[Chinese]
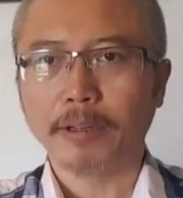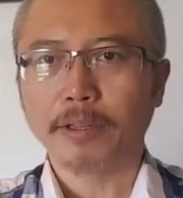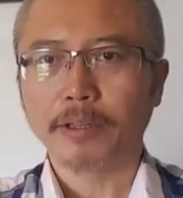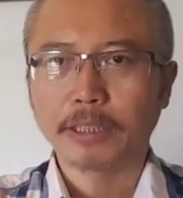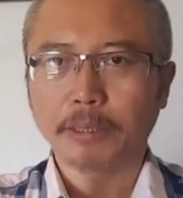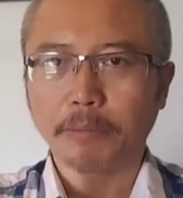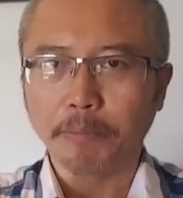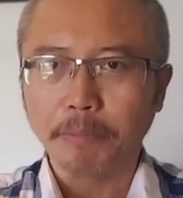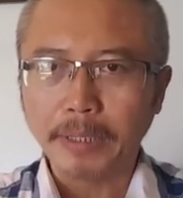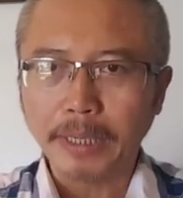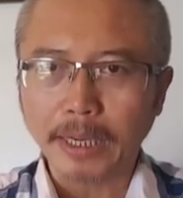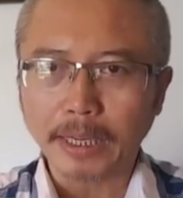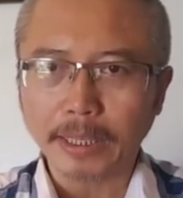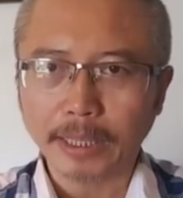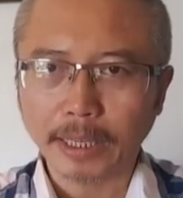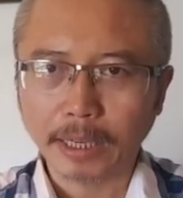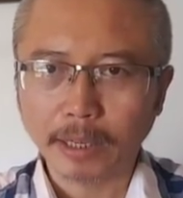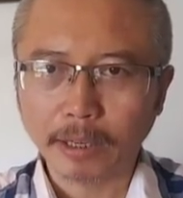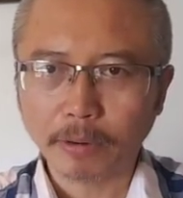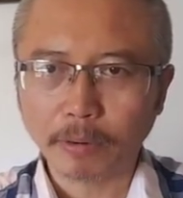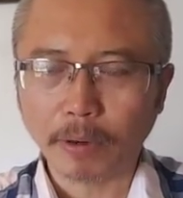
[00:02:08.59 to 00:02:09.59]
怎么样
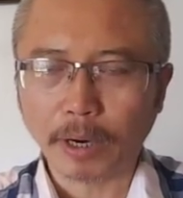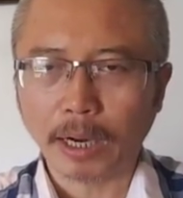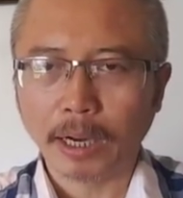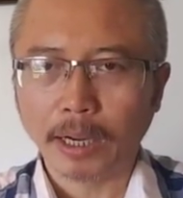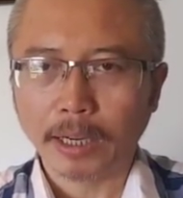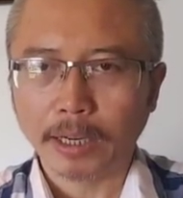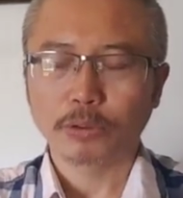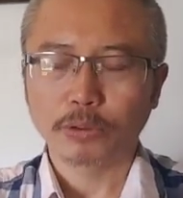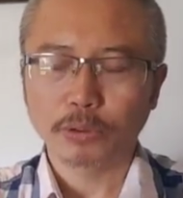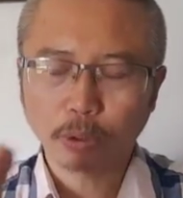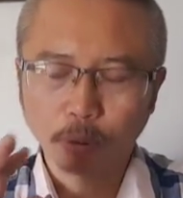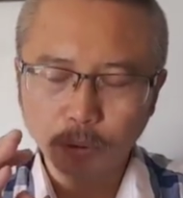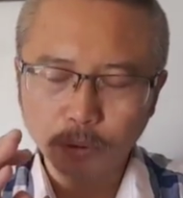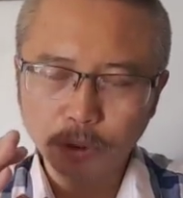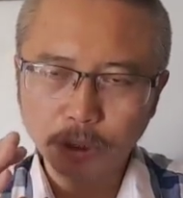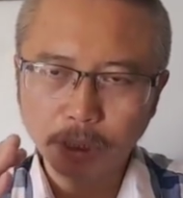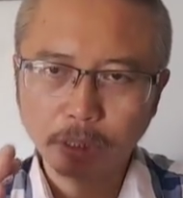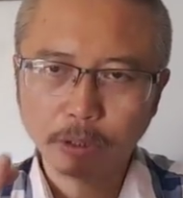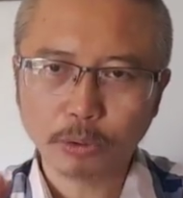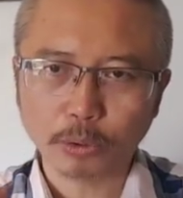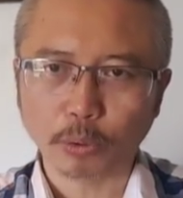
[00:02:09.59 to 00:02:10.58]
能够啊，从
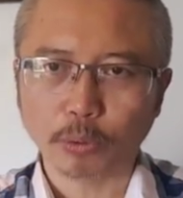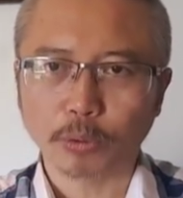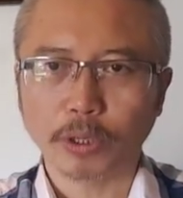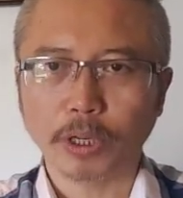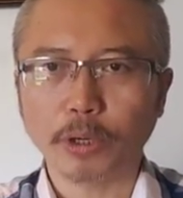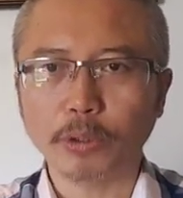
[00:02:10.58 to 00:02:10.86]
这个董